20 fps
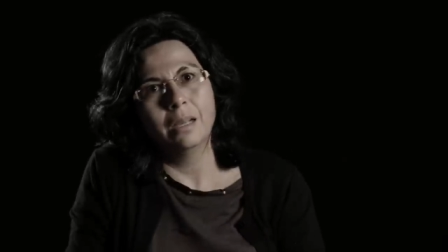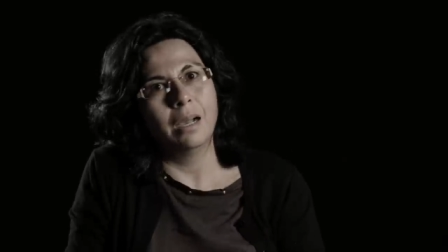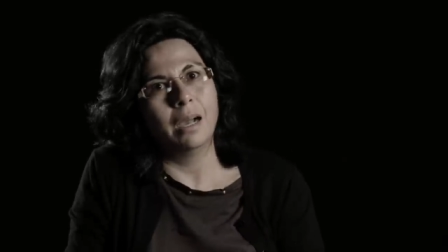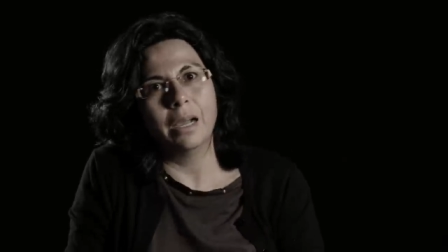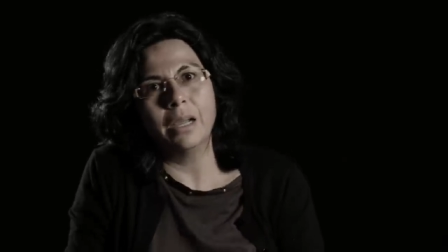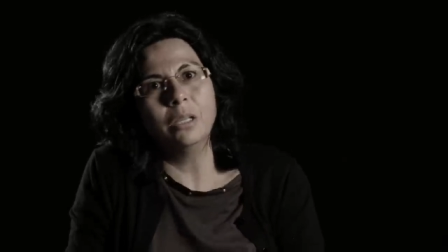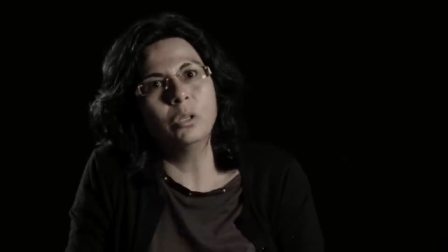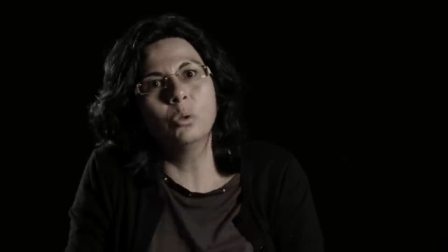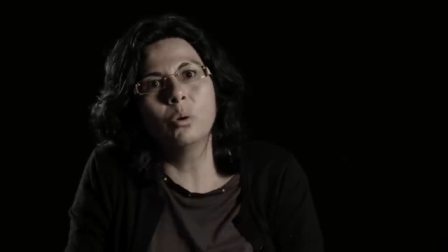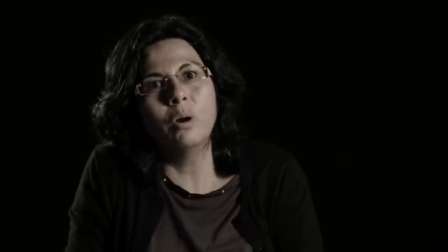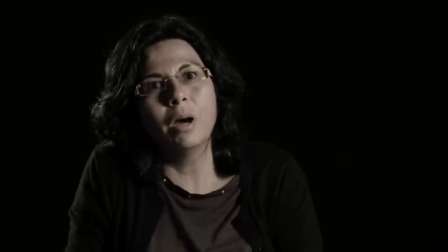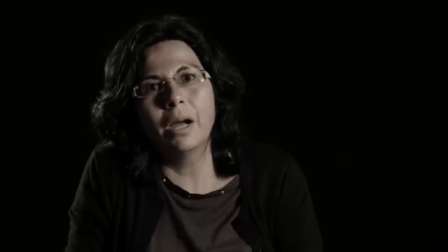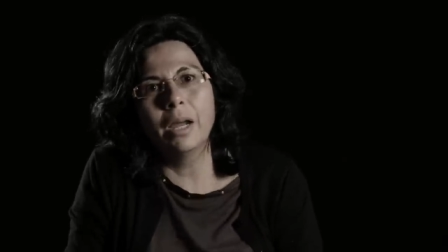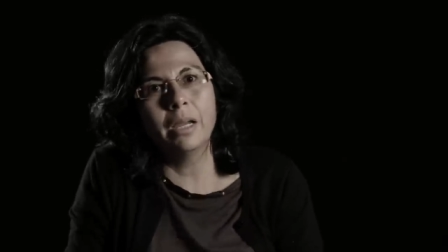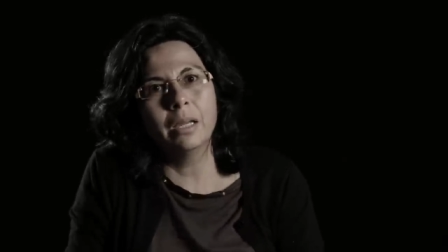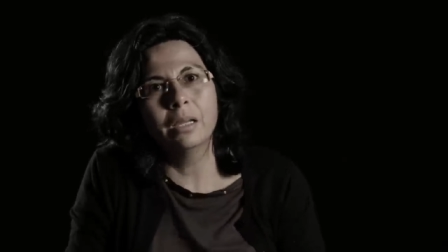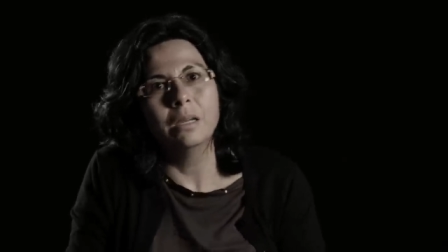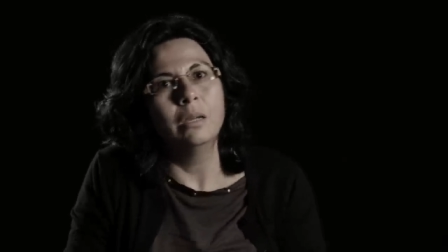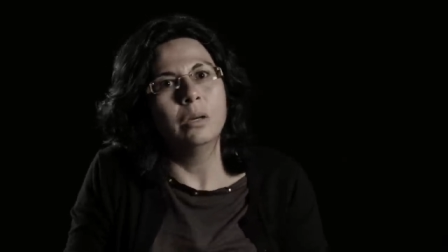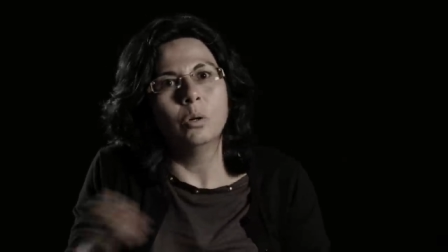Ahí no
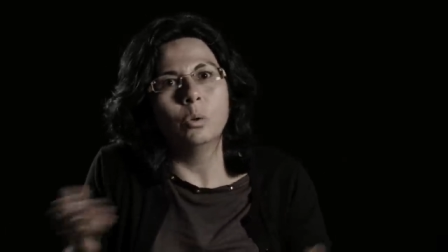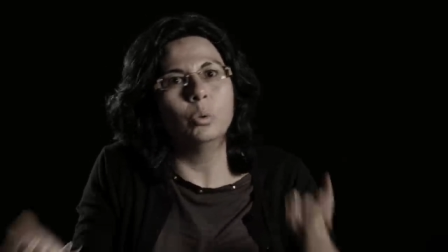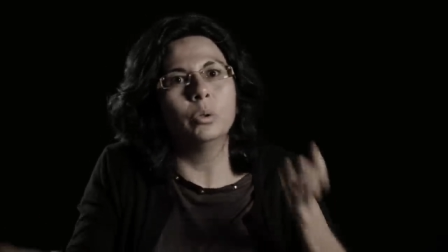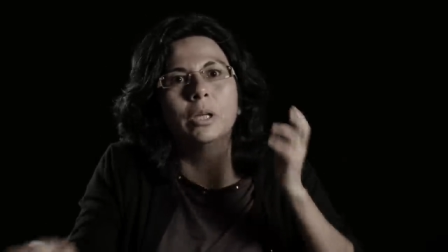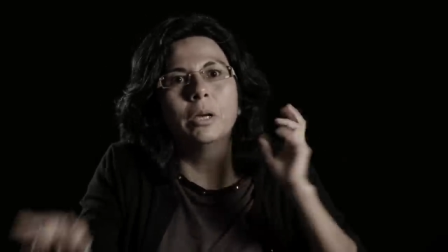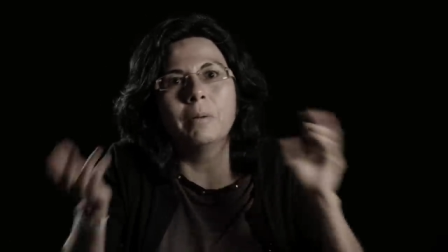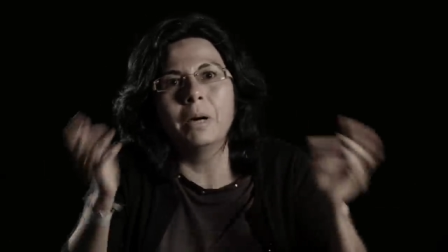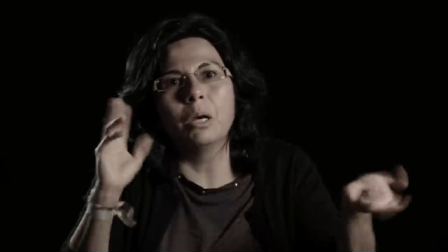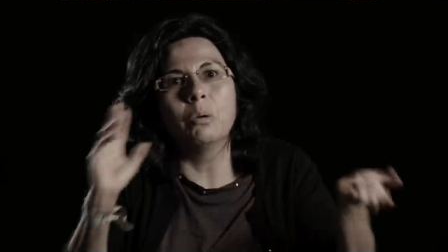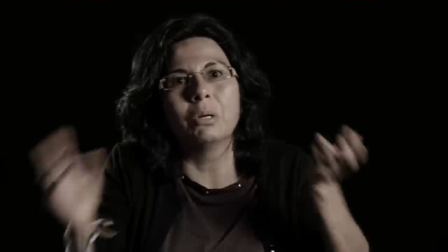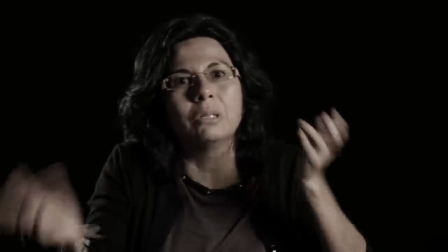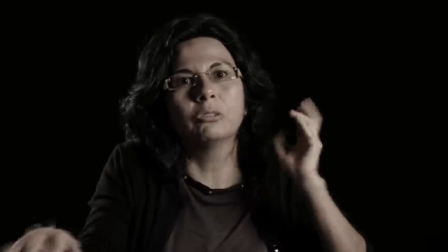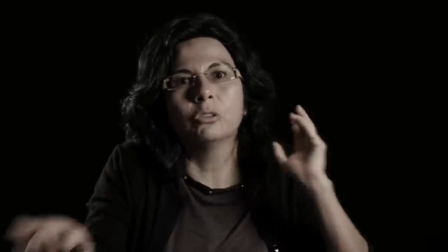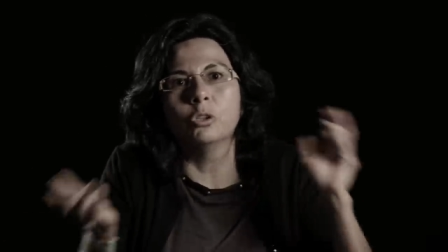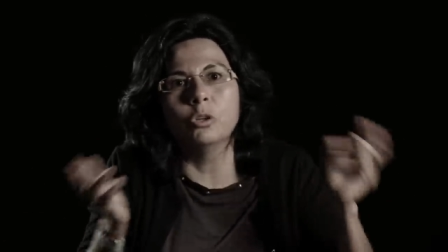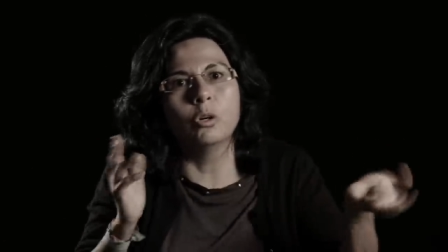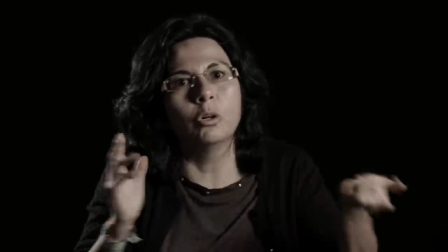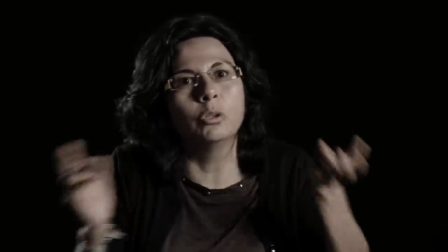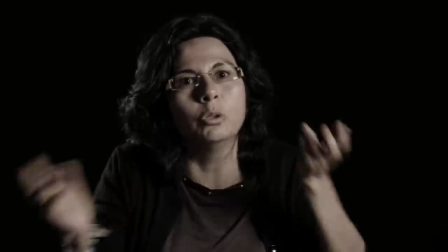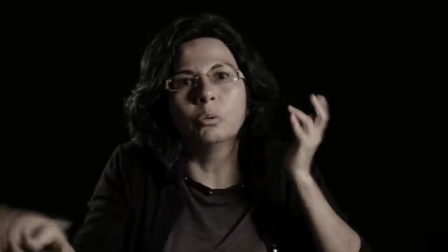hay una
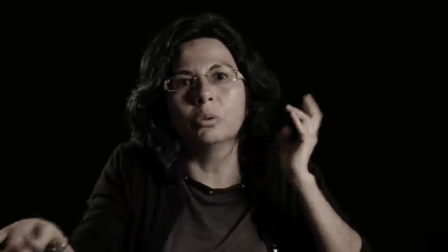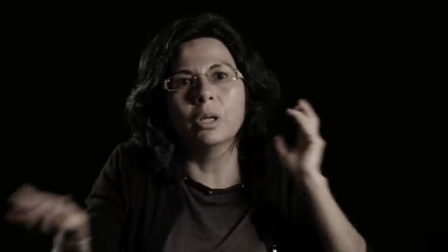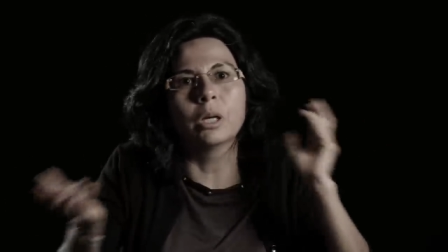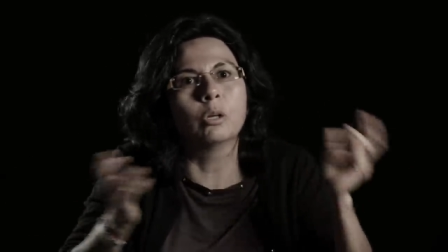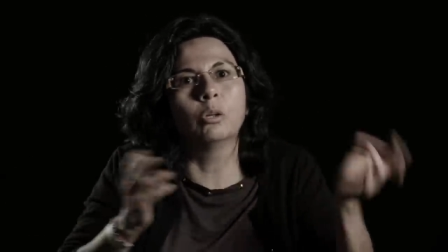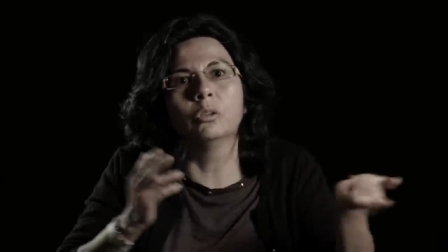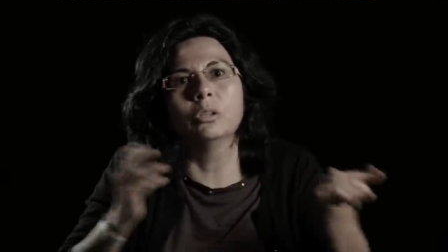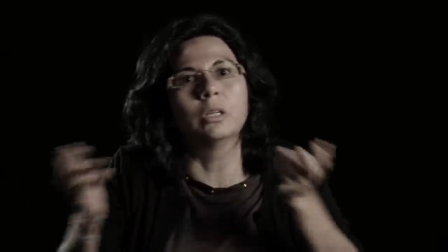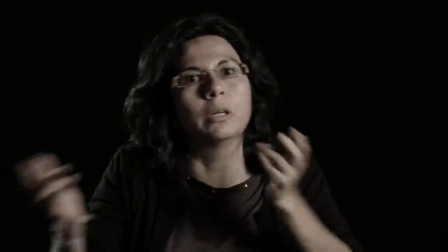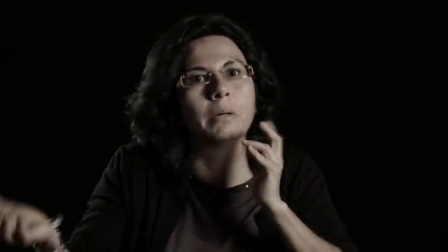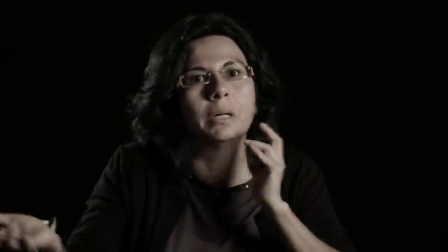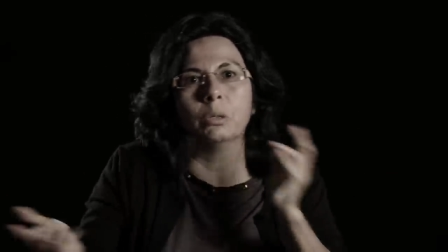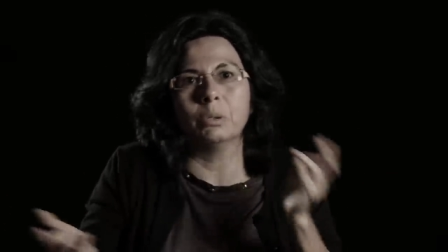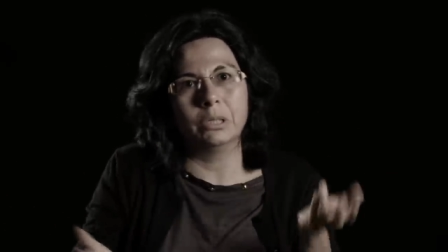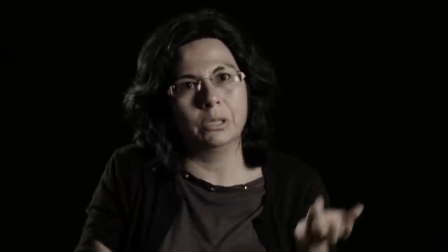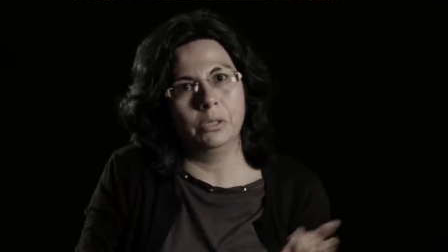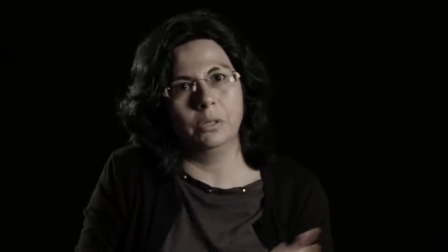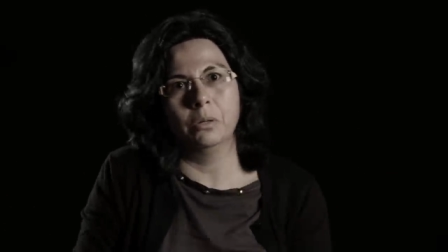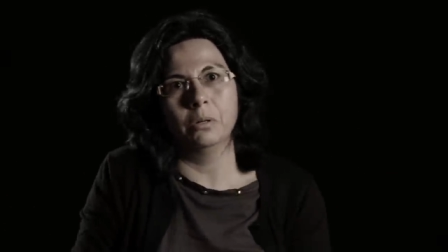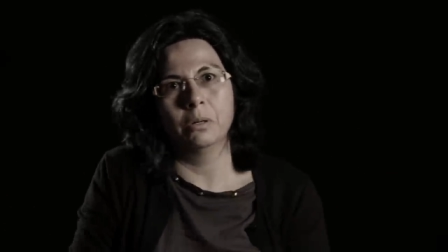evaluación ni una
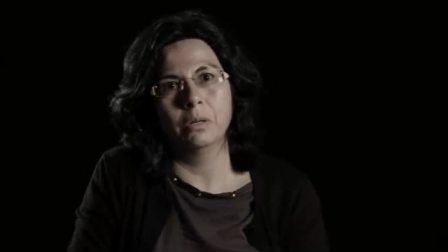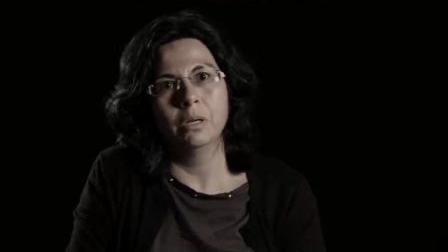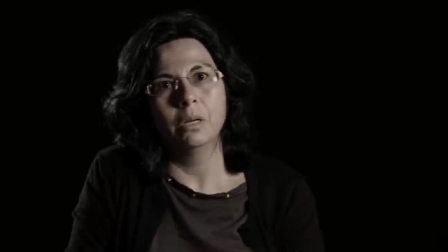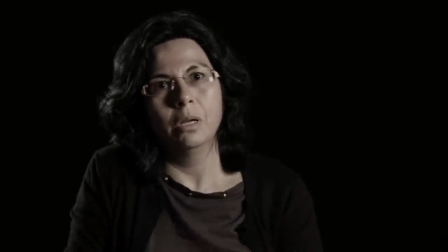contraevaluación,